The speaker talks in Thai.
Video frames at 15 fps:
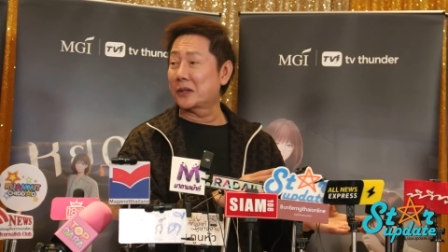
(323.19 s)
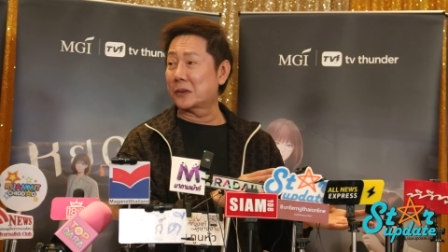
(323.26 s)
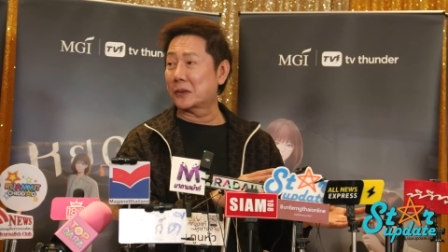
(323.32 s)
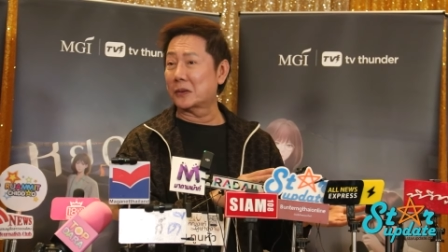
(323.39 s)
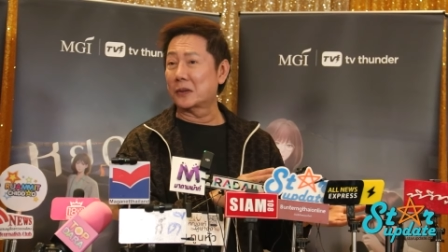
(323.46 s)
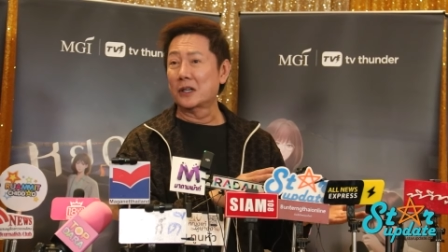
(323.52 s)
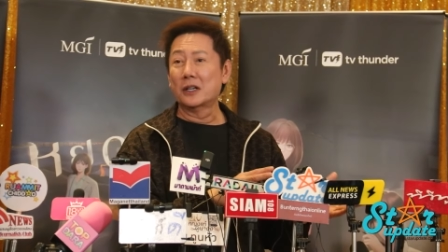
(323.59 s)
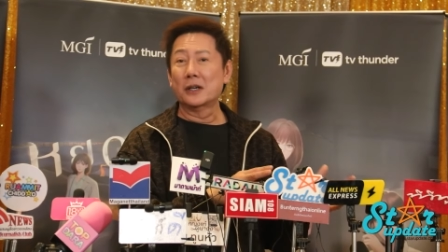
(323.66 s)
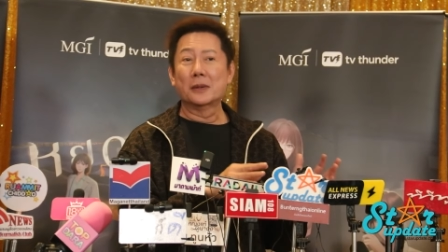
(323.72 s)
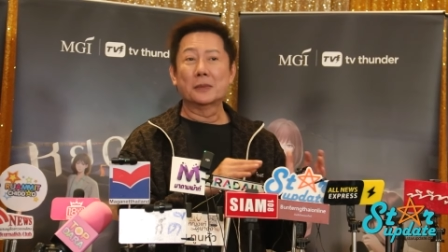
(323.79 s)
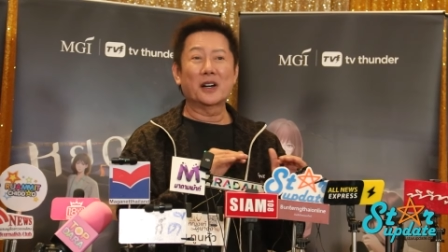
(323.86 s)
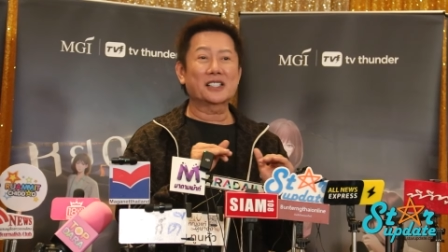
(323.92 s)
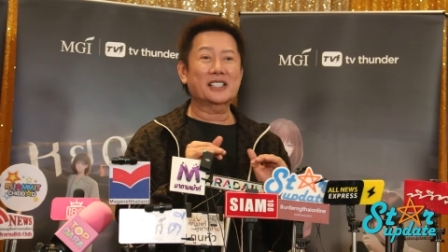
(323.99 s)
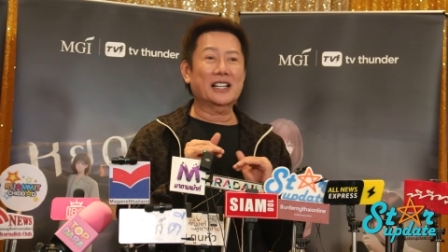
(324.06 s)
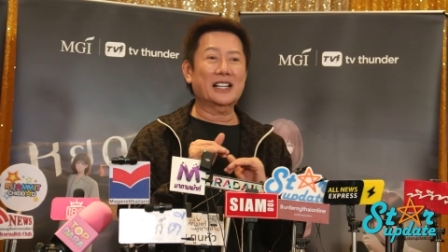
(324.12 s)
อยู่
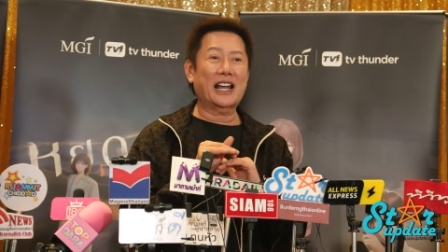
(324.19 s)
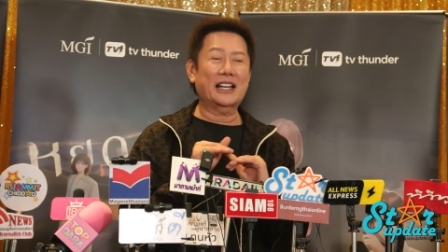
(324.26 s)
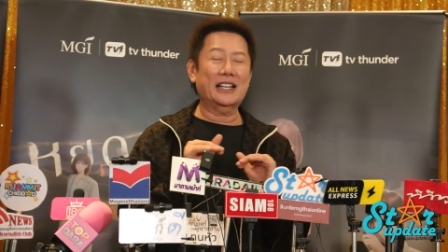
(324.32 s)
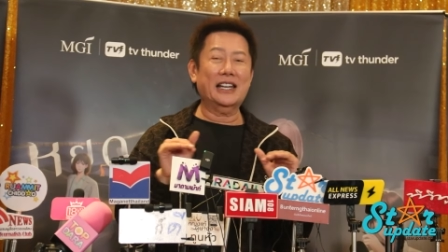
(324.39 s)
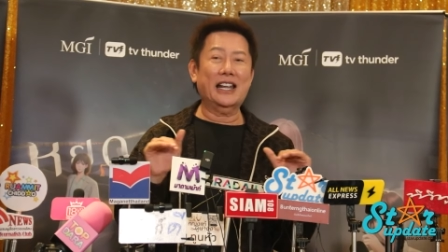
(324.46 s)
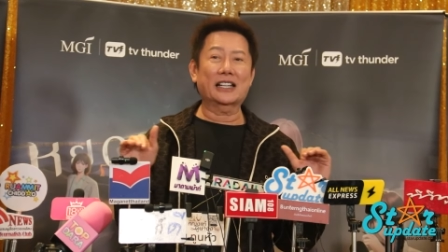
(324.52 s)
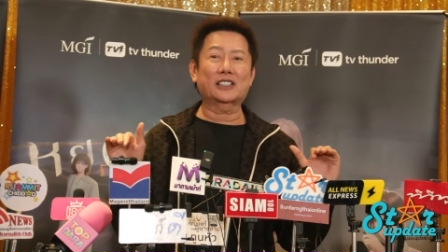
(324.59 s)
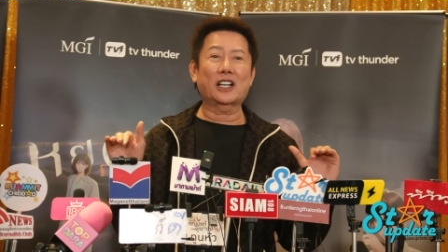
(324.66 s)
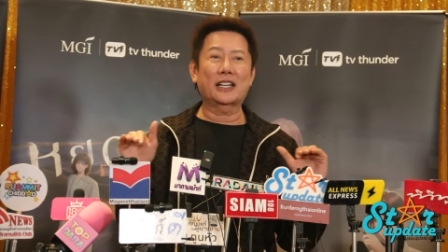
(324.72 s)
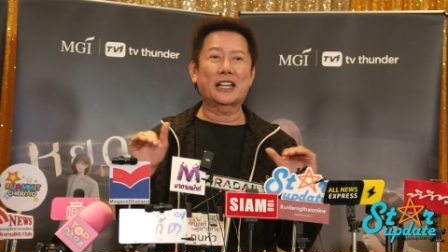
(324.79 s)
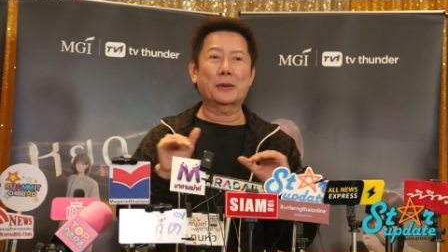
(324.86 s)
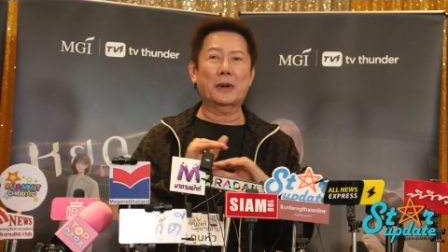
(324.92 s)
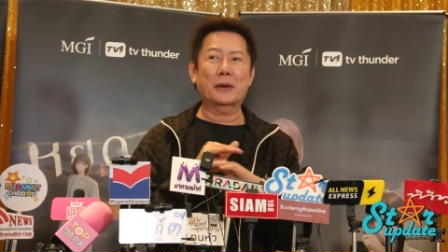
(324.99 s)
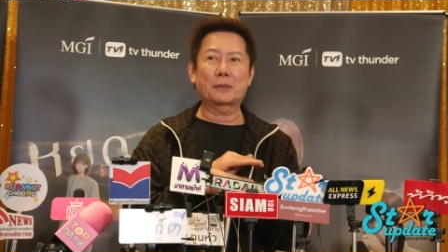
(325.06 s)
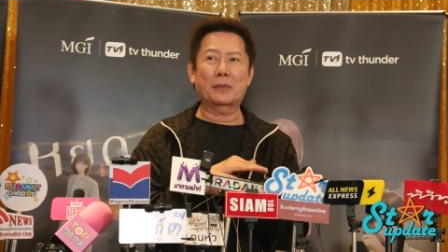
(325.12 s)
เพราะฉะนั้นเนี่ยตอน
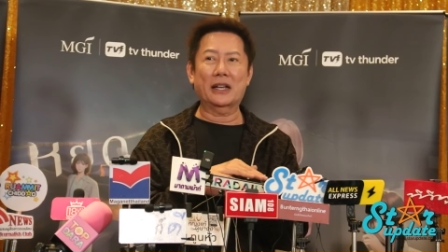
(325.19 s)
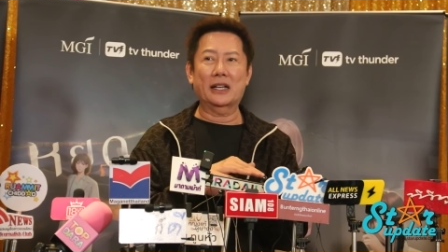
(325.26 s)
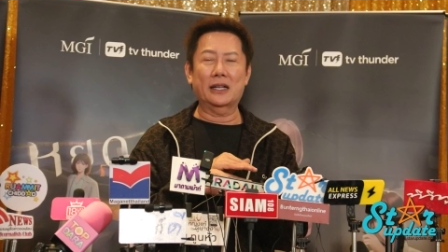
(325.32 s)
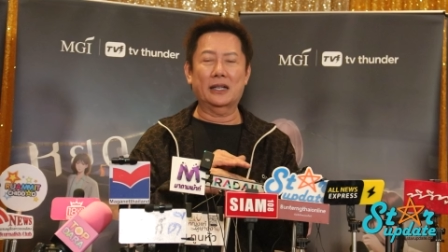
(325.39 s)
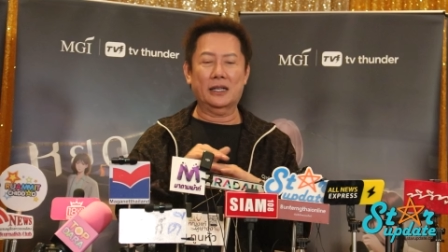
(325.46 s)
นี้มันเป็น